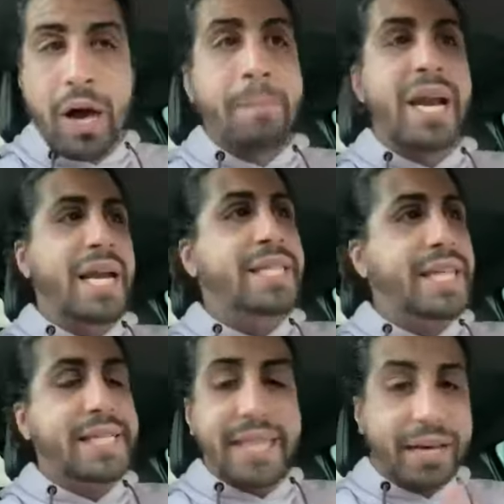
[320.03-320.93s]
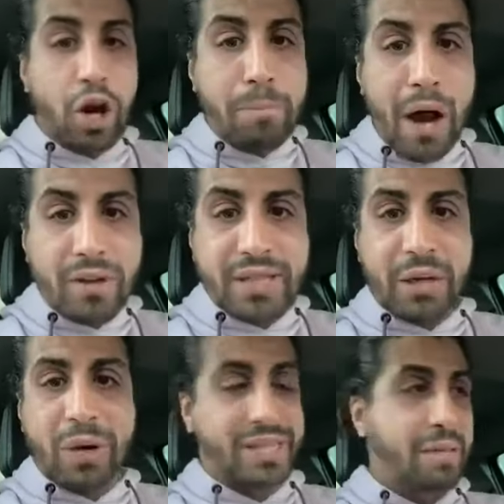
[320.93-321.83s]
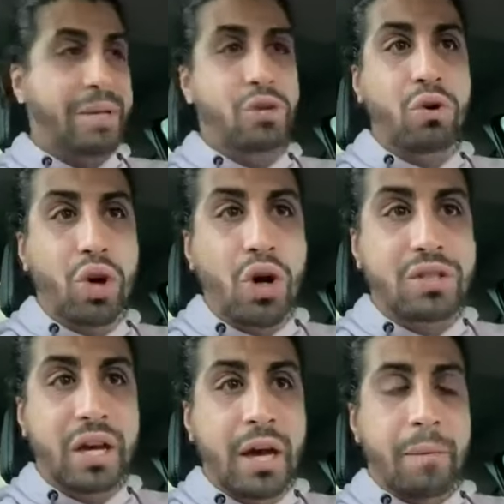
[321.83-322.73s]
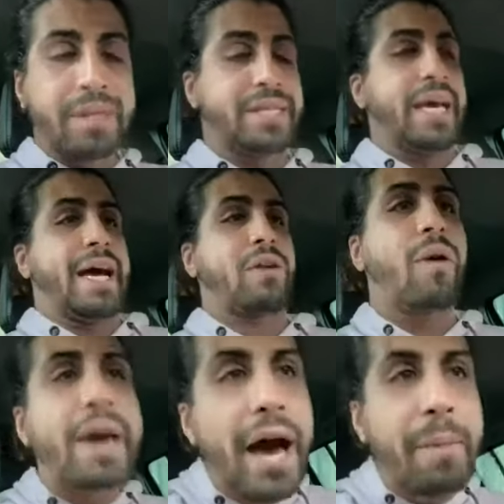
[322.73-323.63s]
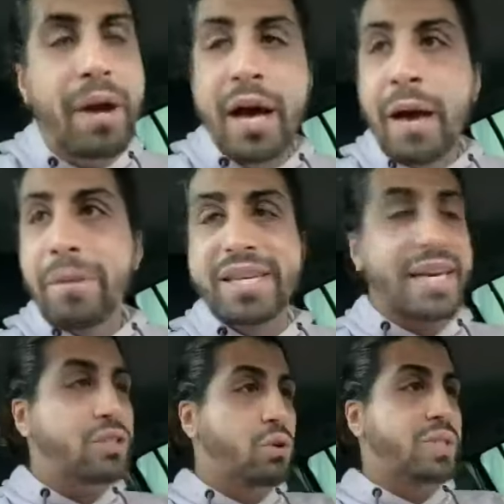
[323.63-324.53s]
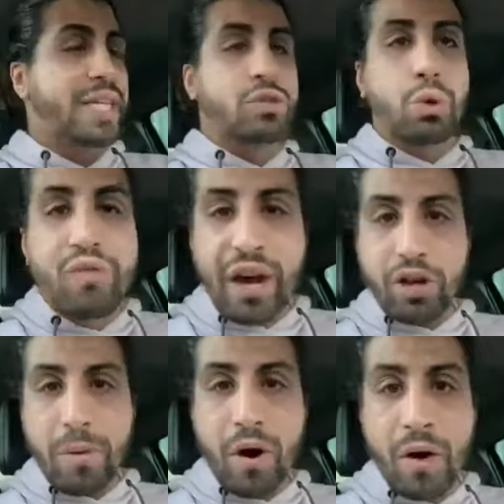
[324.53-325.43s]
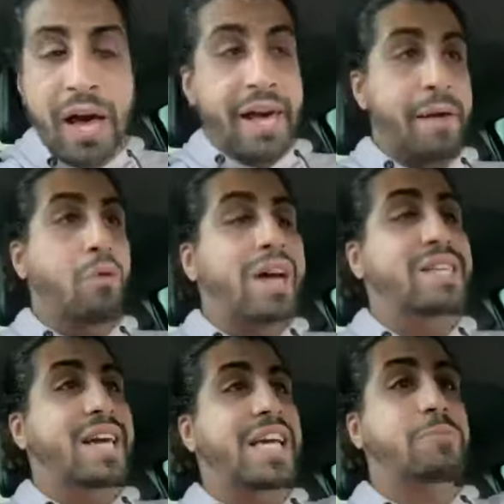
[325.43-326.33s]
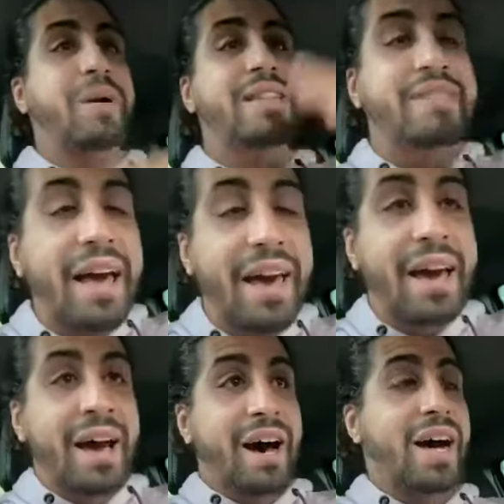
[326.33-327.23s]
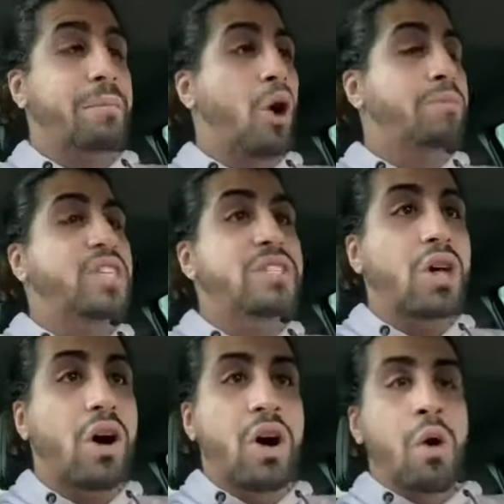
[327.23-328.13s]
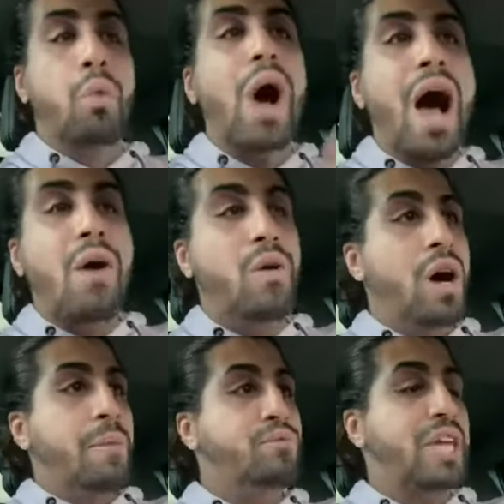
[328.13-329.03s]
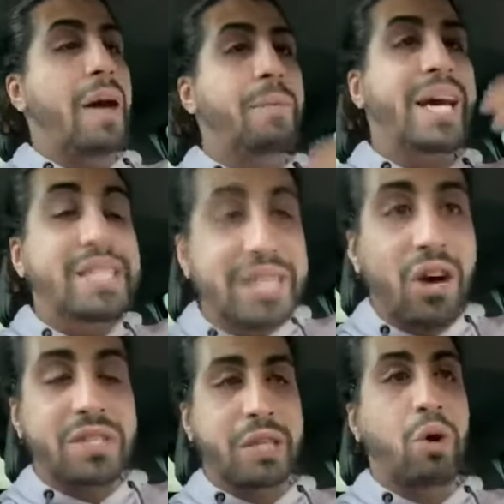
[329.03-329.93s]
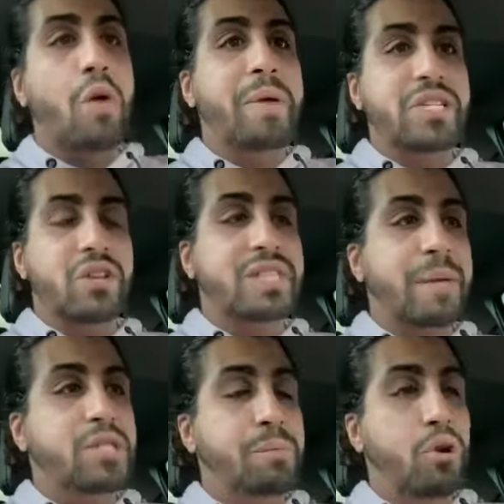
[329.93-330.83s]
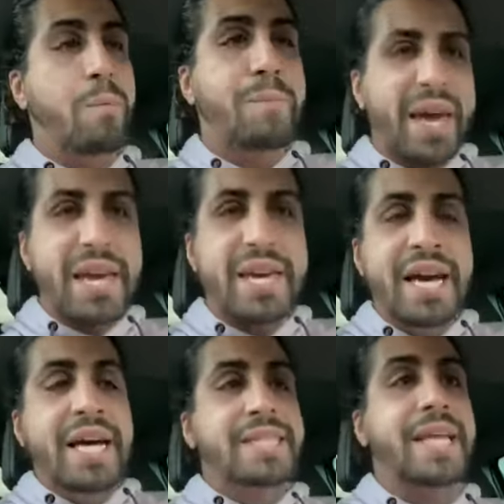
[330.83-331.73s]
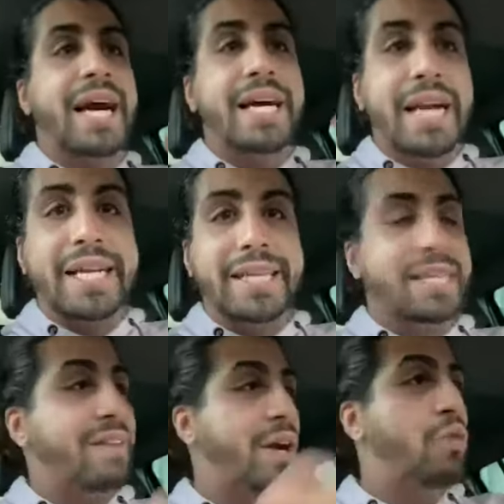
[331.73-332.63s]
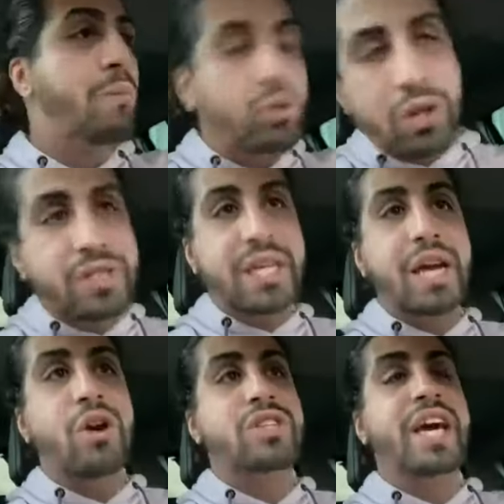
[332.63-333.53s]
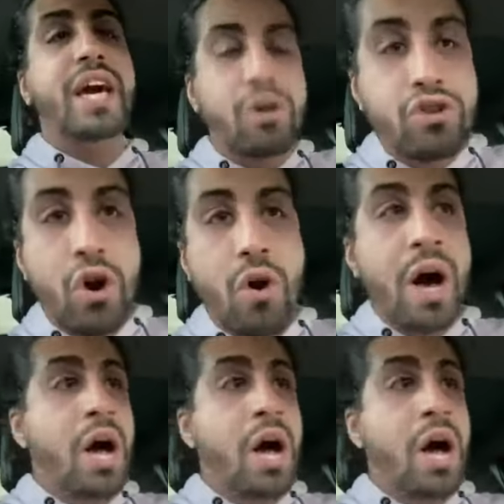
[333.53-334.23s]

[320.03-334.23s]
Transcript: Mais l'Élysée, c'est un gangbang, c'est quoi C'est une maison close mais c'est incroyable. Mais qu'est-ce que c'est que ce gouvernement Et moi qui respectais, hein, en me disant, waouh, putain, un président, ça doit représenter un petit peu le pays. C'est la classe à travers le monde entier, lors des réunions,